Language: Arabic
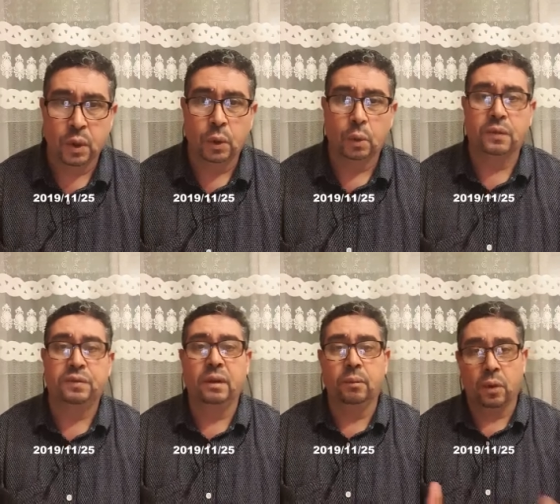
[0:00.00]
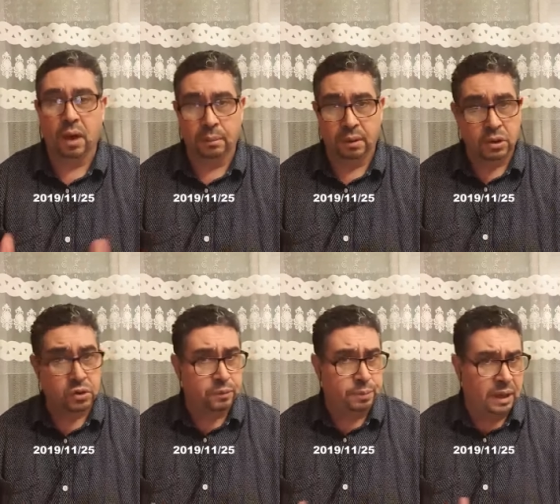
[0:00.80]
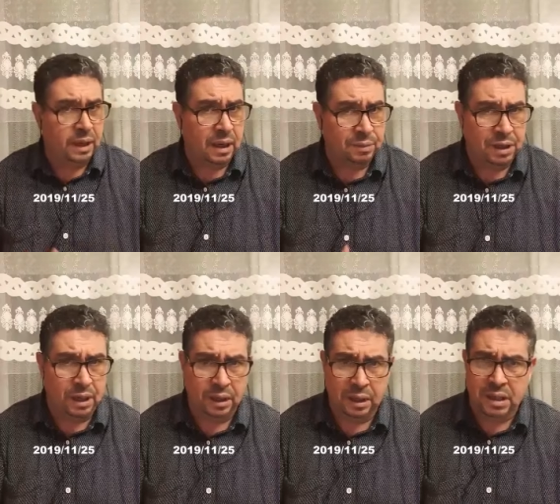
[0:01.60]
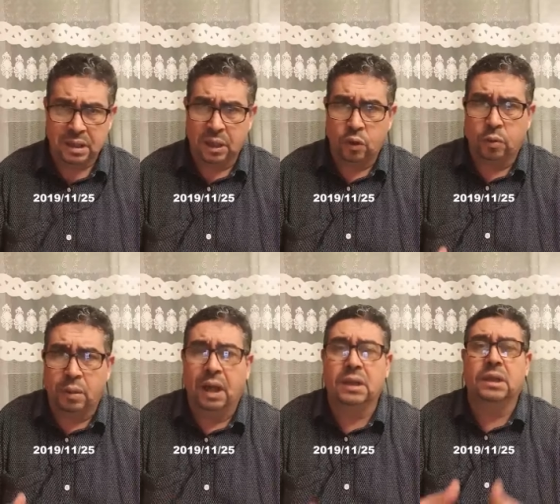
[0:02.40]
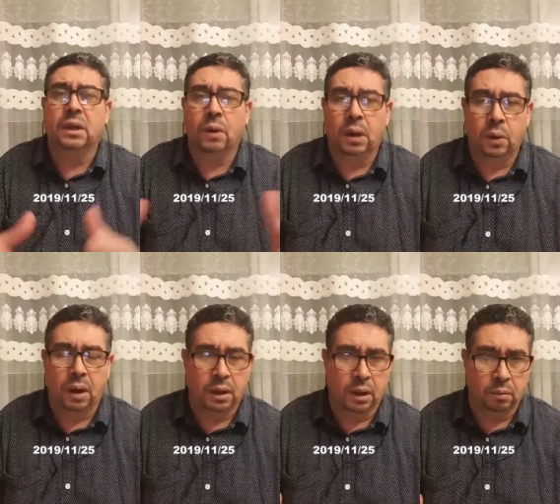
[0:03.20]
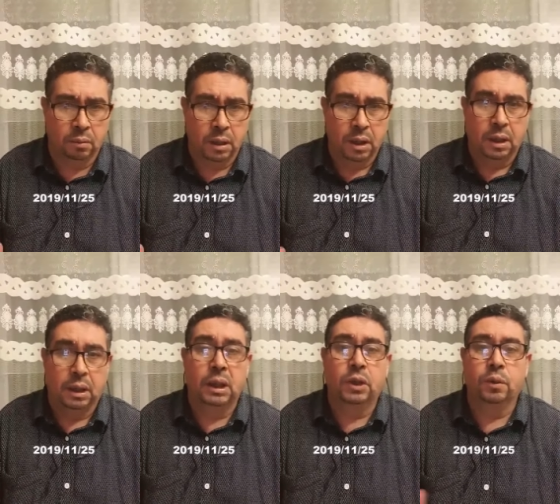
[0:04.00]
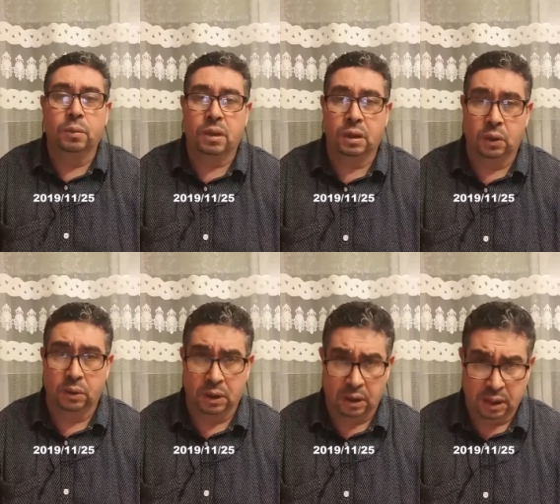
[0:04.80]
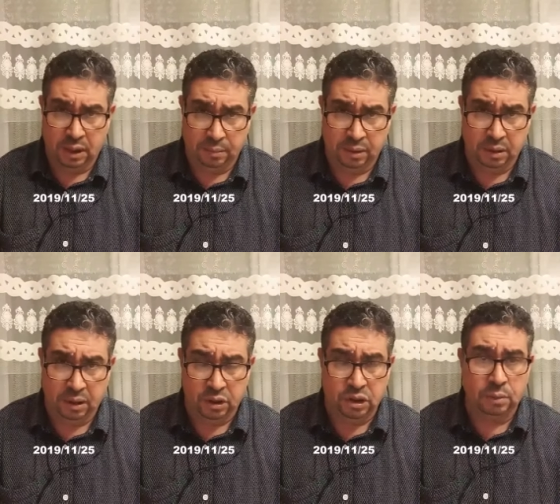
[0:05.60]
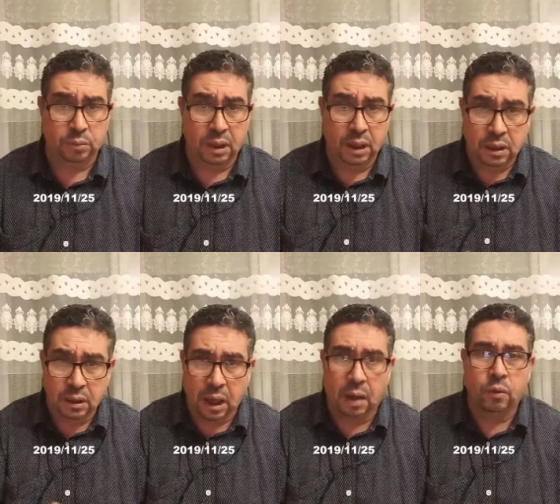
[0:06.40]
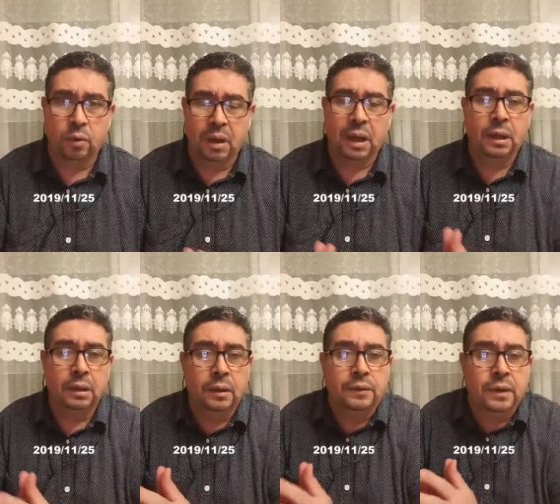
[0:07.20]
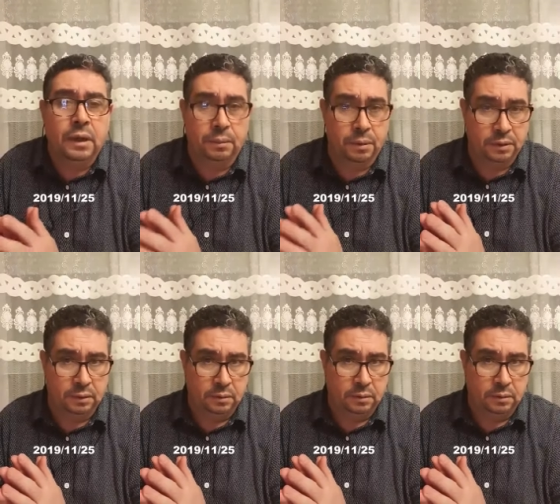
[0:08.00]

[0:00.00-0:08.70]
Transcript: وفي المقابل تشوف باللي راهم كاينين الناس اللي هما حتى ولو انهم لا يمثلون الغالبيه نتاع الشعب ولكن راهم هما رايحين للانتخابات